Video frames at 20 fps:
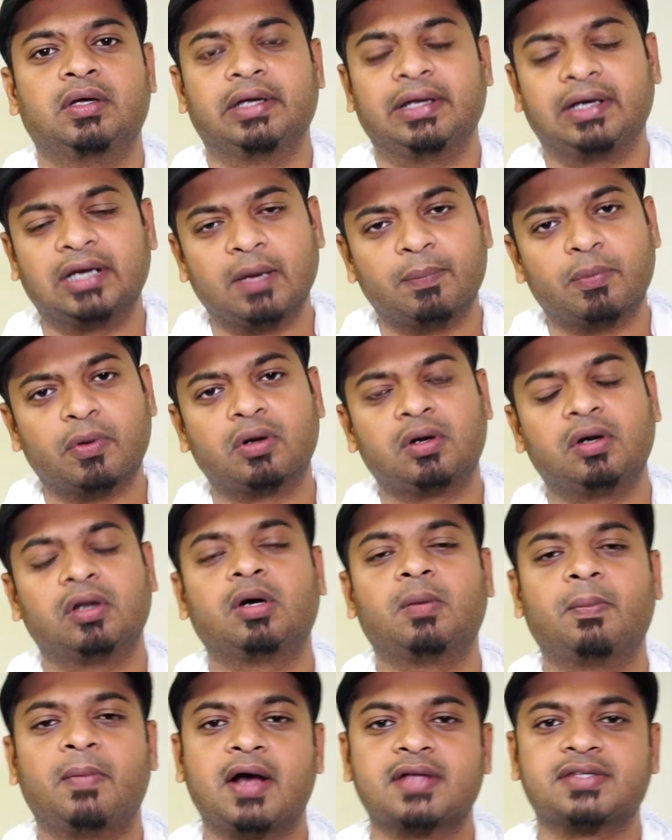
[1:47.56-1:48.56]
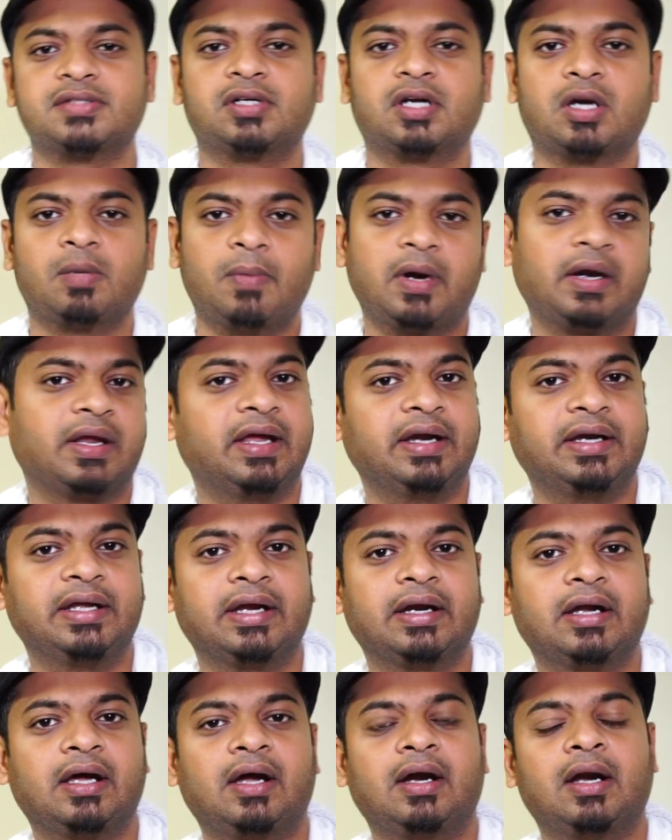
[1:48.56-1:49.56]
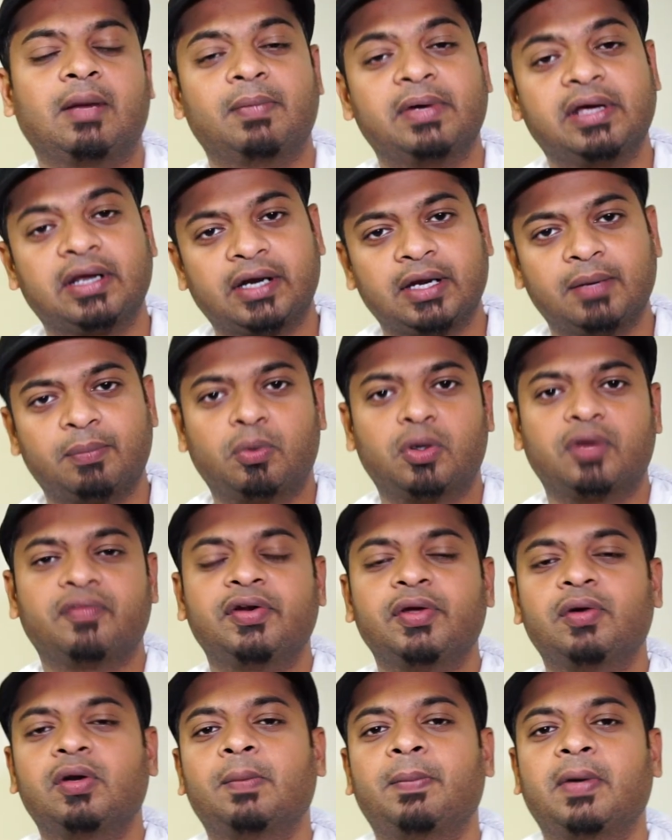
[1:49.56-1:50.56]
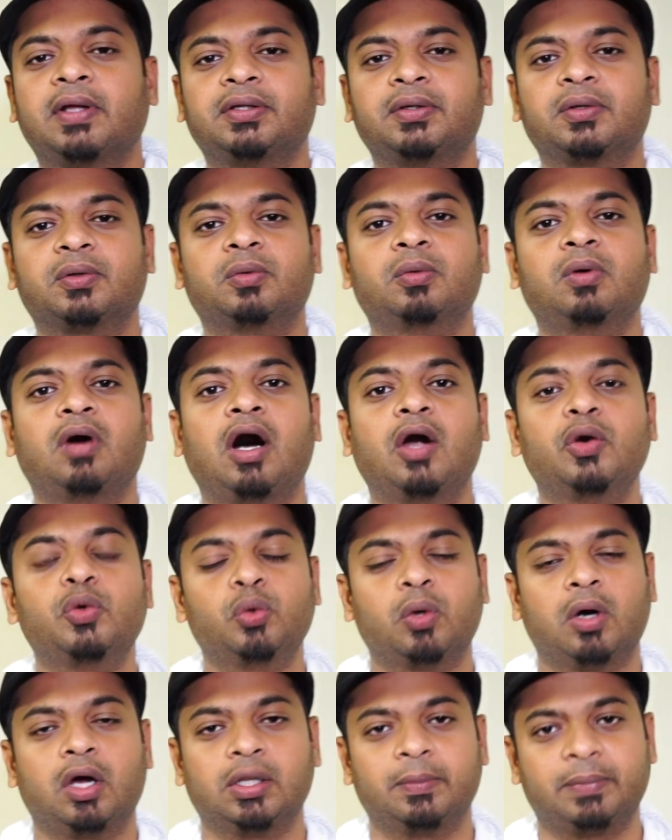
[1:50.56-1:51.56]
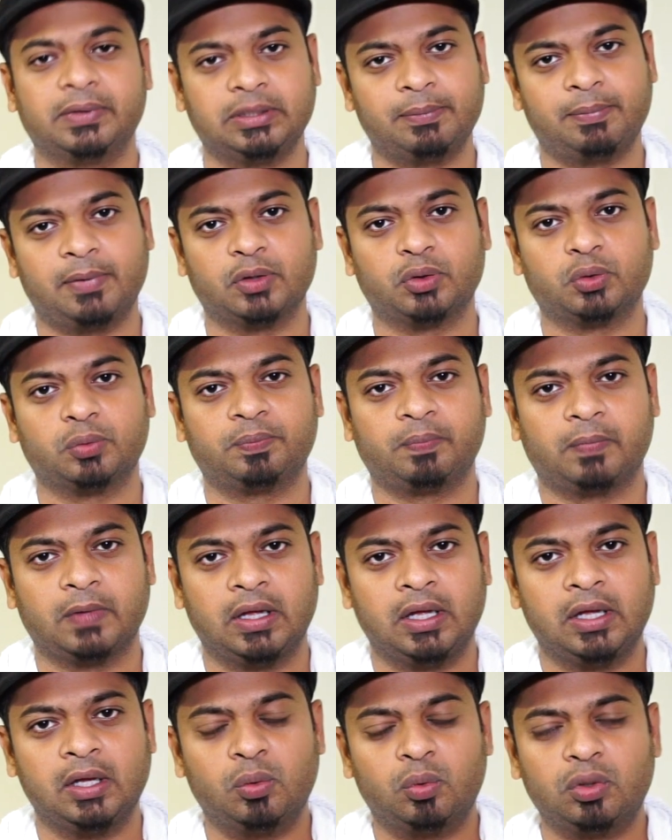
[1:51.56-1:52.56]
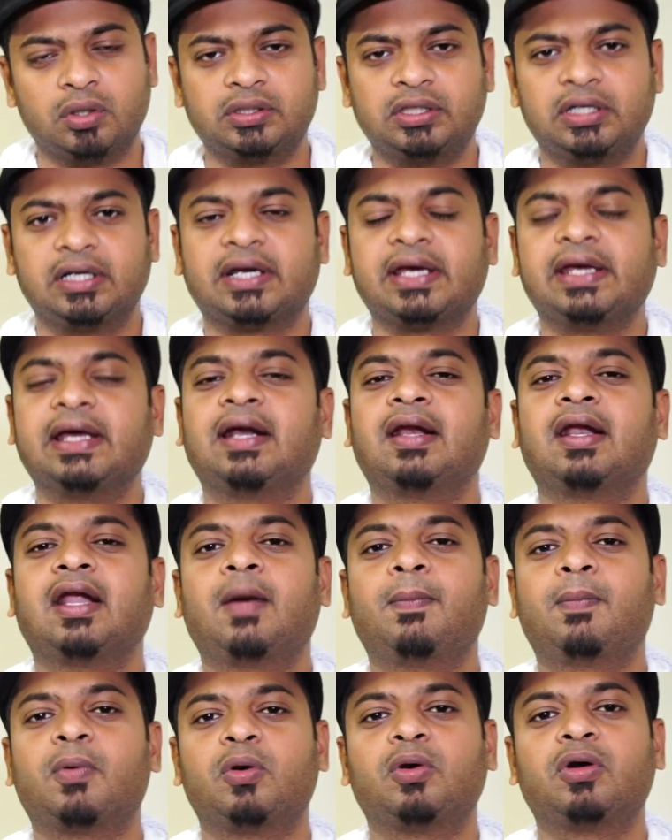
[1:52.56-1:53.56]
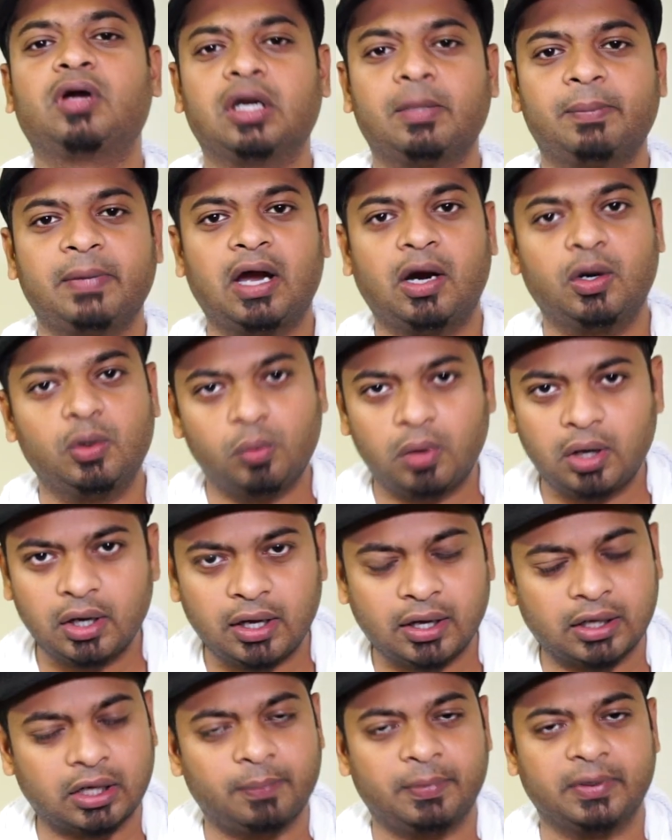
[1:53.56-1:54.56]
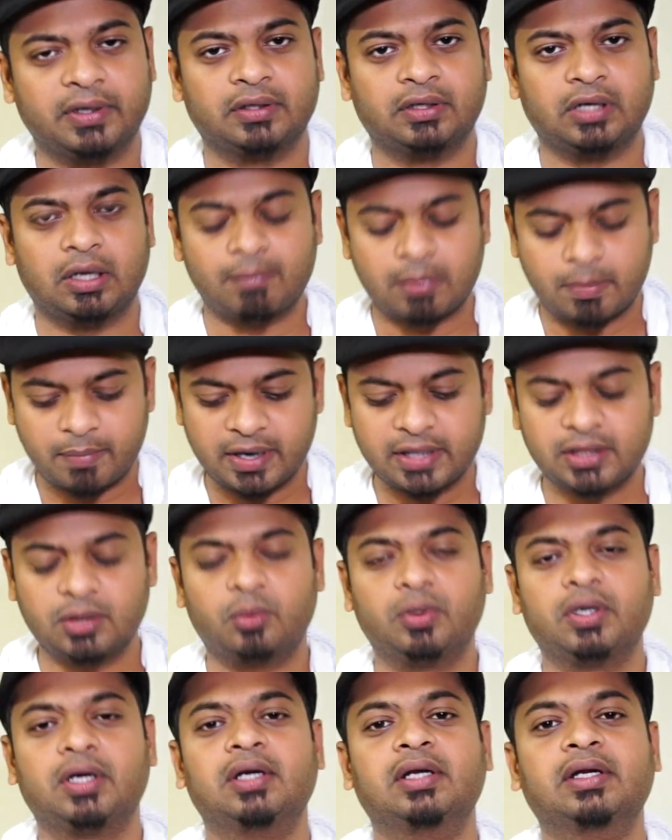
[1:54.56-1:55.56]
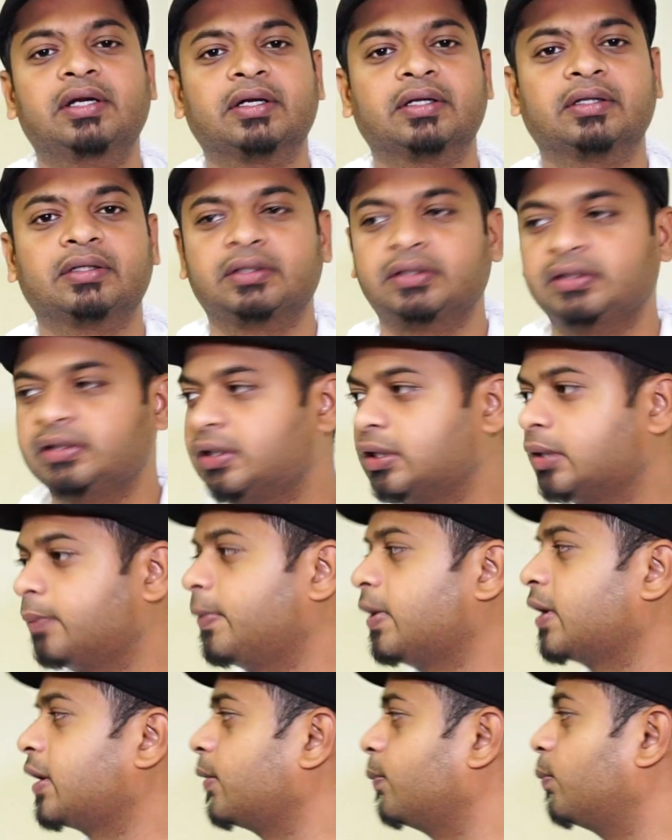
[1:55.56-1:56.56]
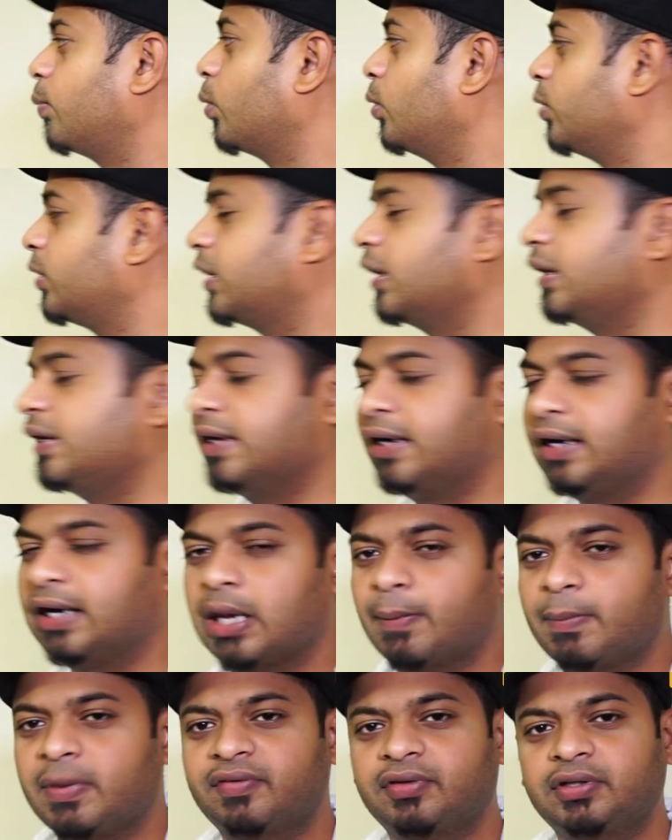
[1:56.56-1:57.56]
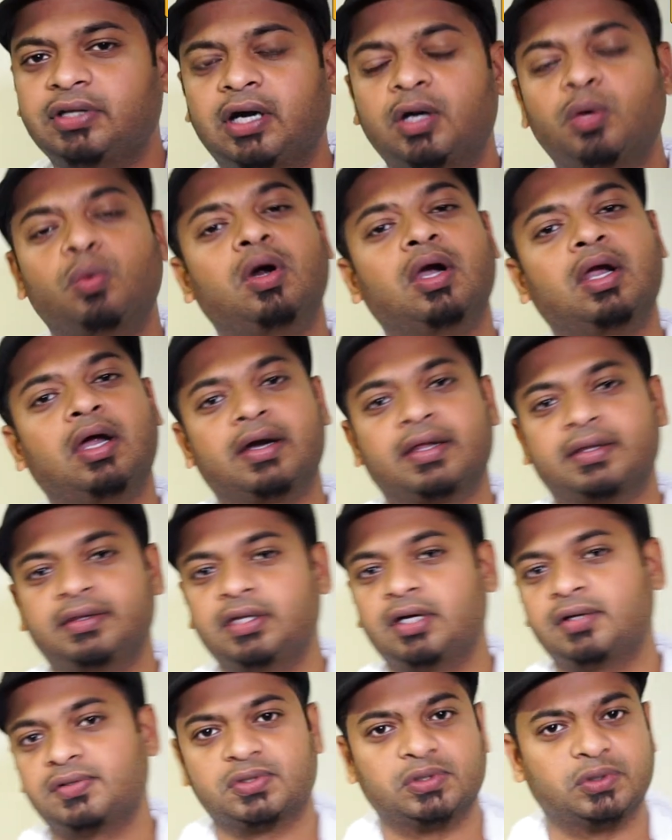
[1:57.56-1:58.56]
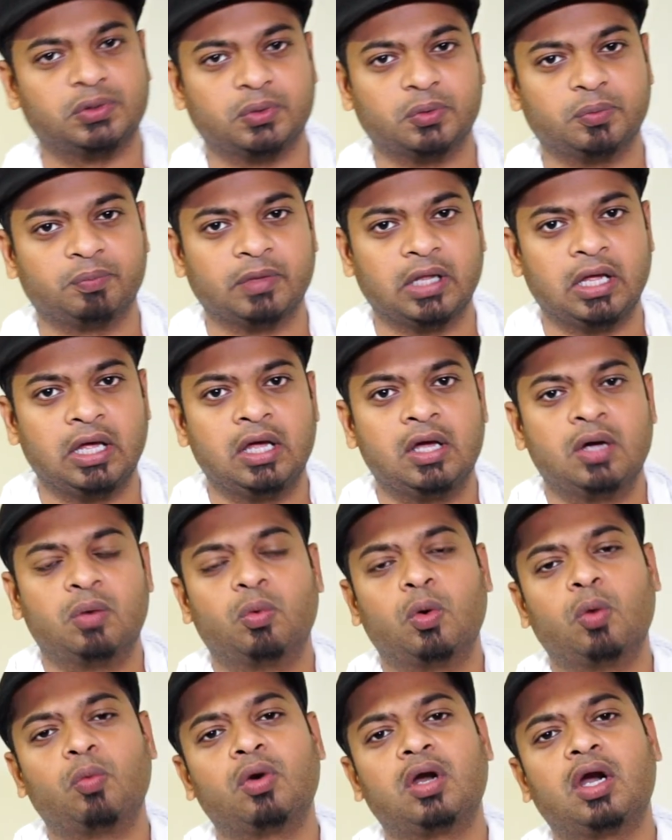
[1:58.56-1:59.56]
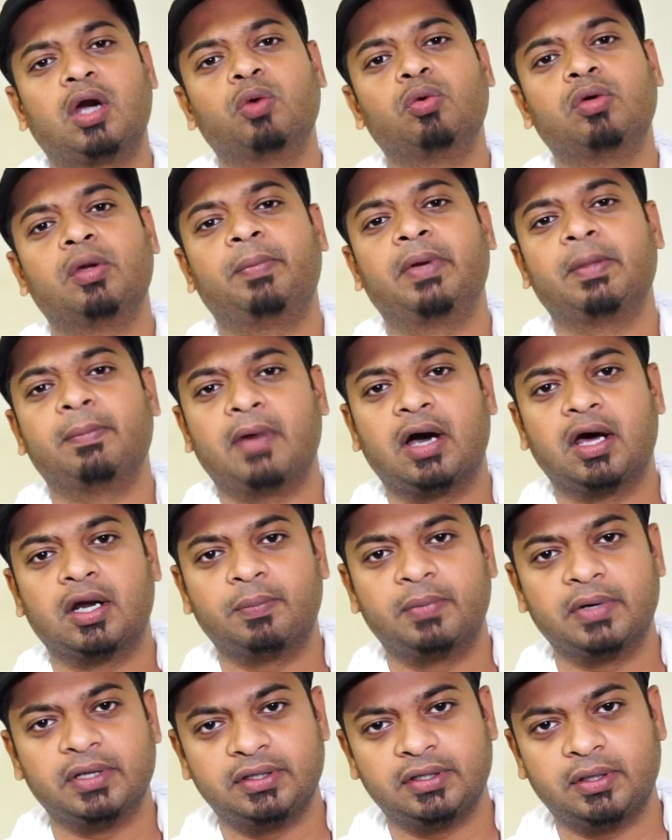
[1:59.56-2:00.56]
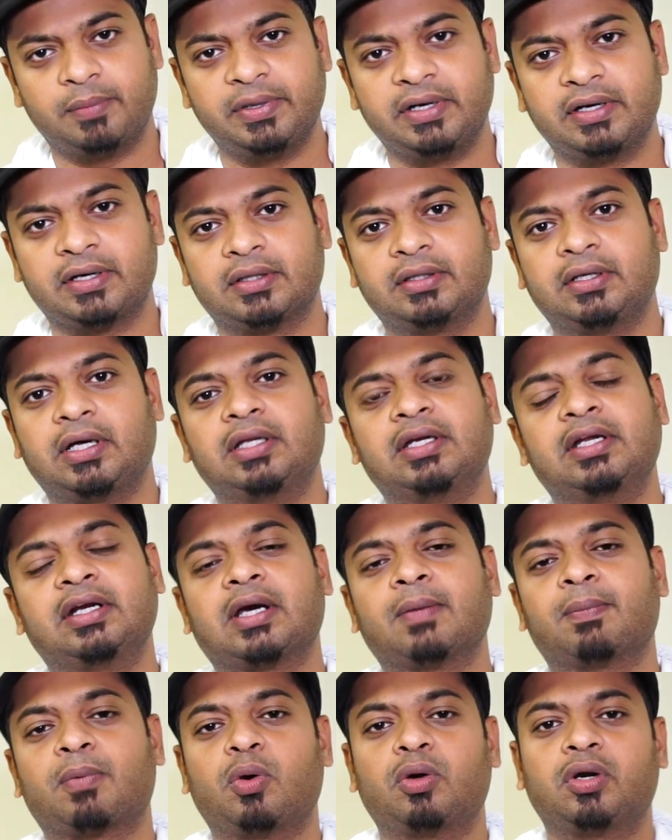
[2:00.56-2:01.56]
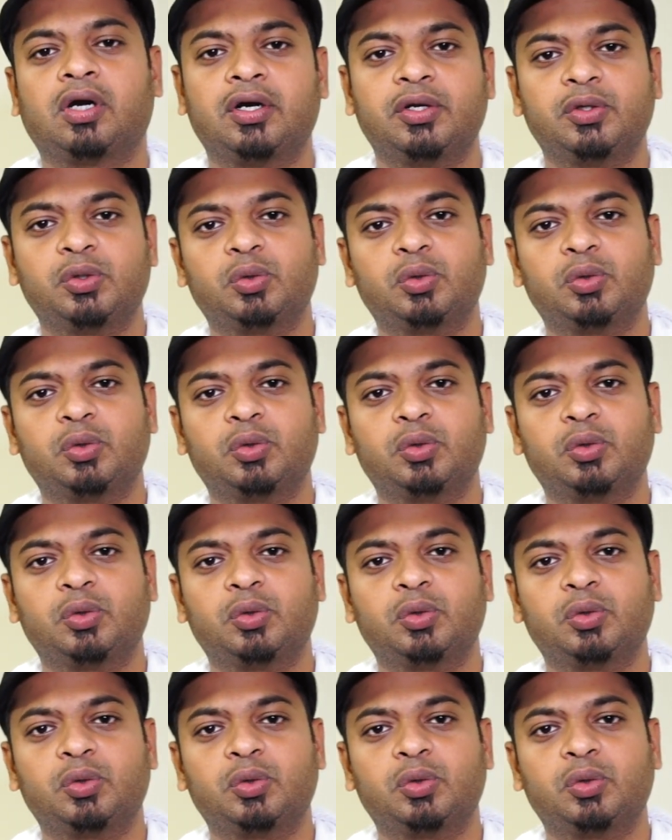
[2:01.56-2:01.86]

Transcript: எல்லா பொருட்களுக்கும் மாஸ் இருக்குமான்னு கேட்டிங்கன்னா நம்ம ஏற்கனவே போன வீடியோவில் பார்த்துருக்கோம் அணு அதை பற்றி பார்த்தோம் உலகத்தில் இருக்க எல்லா பொருட்களுமே அணுவால் ஆக்கப்பட்டது நம்ம மனித உடலில் இருந்து இருக்கிற பார்க்குற பொருட்கள் எல்லாமே வந்து அணுவால் ஆனது தான் சொல்லியிருக்கோம் ஒவ்வொரு அணுவும் எப்படி மாறுபடுது அப்படின்றது அதில் இருக்க புரோட்டான்